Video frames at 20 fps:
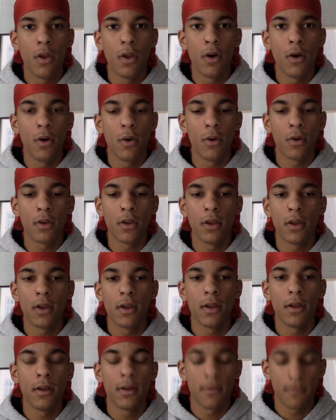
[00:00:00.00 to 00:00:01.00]
Donc,
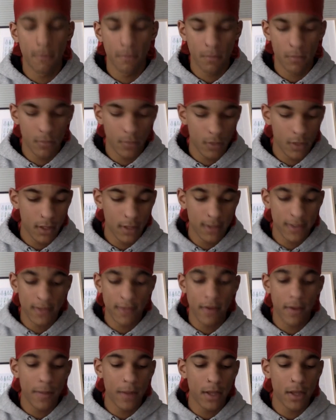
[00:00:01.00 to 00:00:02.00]
c'est
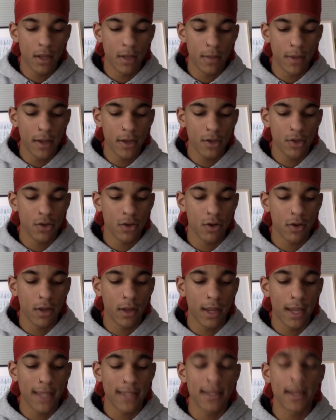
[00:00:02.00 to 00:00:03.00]
vraiment dommage. Donc,
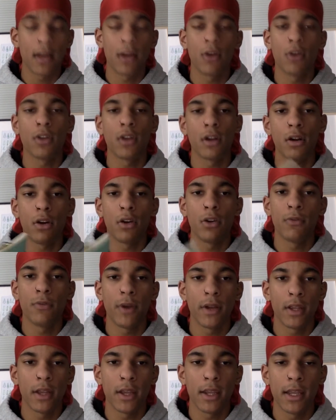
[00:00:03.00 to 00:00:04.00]
elle se rend compte encore une fois
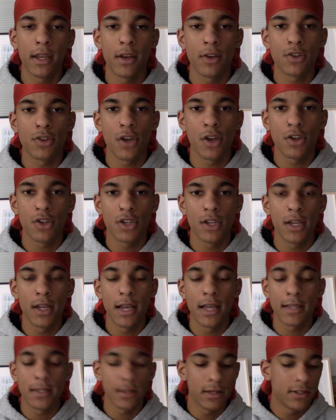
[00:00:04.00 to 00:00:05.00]
que rien n'a changé. La
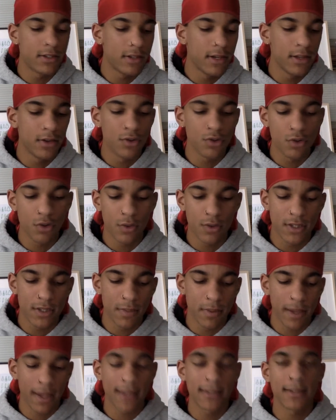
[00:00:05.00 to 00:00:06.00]
solitude est toujours aussi
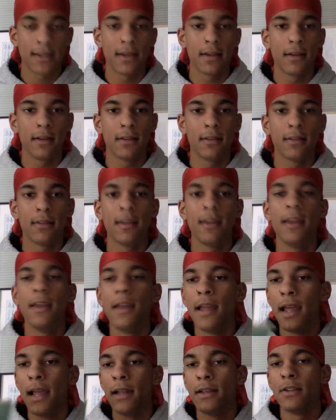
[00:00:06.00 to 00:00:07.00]
présente.
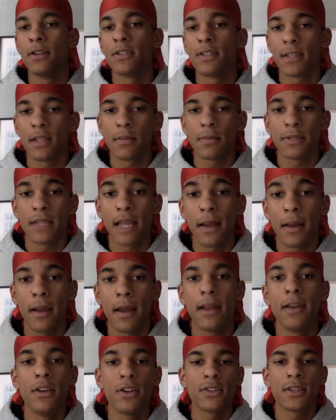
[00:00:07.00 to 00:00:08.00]
Elle ne, se
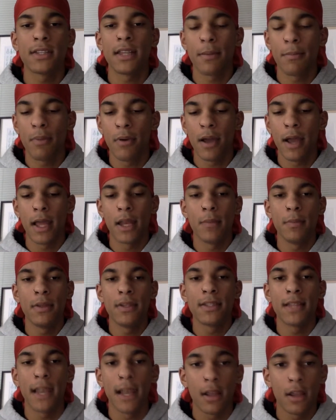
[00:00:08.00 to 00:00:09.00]
sent, pas admise
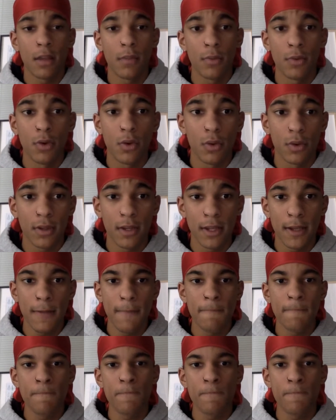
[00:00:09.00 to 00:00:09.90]
dans la communauté.